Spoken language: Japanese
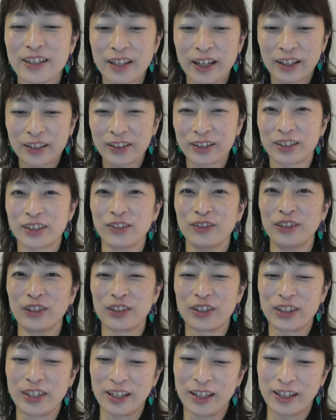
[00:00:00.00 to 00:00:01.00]
サックス
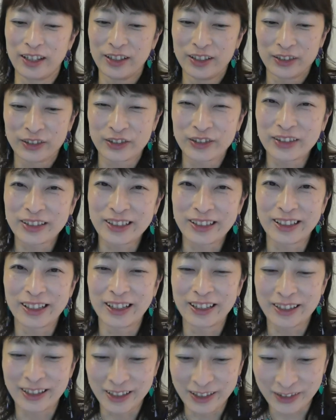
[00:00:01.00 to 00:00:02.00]
持って服着
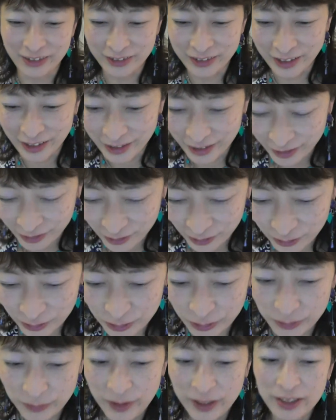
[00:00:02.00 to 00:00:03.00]
替えた状態でこう
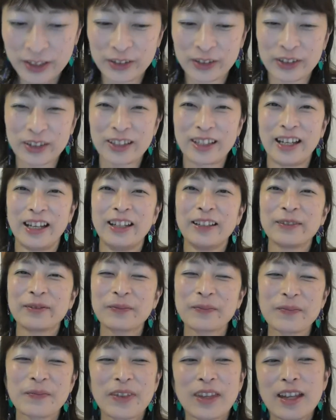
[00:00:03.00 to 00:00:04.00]
車に乗って
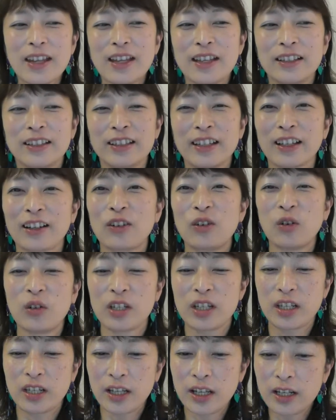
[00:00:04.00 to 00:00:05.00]
でこ
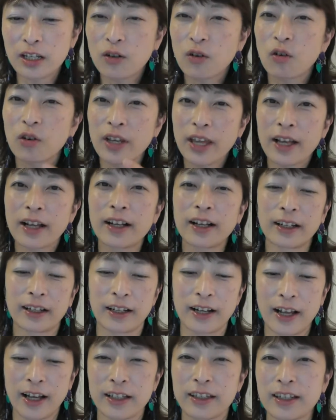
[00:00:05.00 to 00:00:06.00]
ういきなりこう玄関
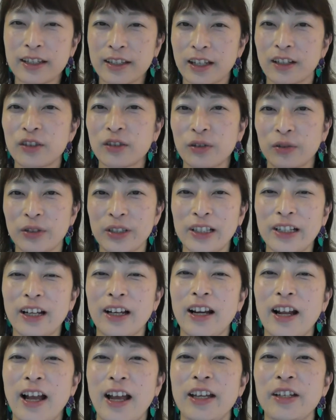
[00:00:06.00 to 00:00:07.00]
から入ってサックスを吹きな
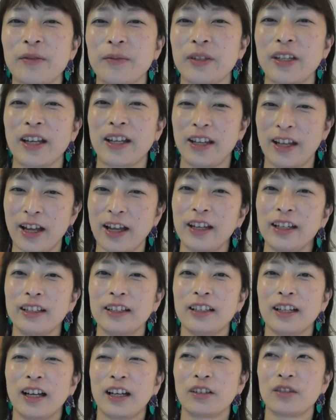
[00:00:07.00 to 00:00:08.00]
がら入るみたいな
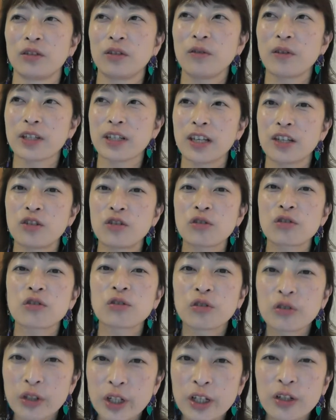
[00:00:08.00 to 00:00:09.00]
あの要は施術
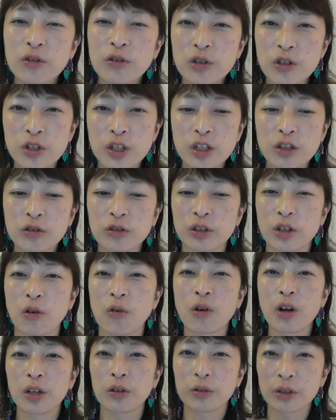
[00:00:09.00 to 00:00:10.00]
の予約をしてるので
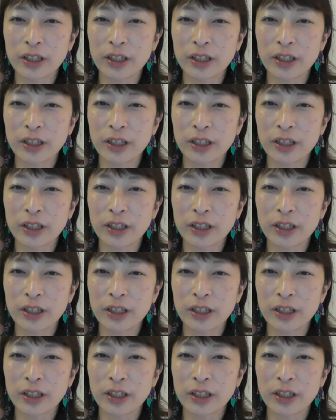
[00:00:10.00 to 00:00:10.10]
他の